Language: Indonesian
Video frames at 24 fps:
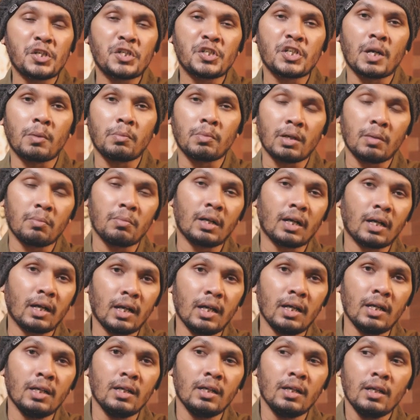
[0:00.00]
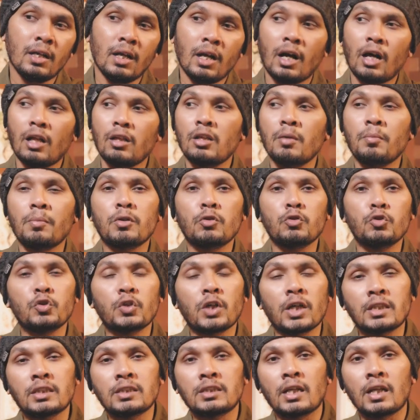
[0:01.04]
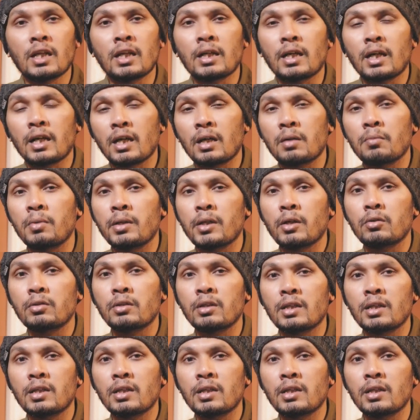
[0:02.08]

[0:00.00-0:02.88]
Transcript: Syam ke Mekah, Allah menunjukkan jalan agar beliau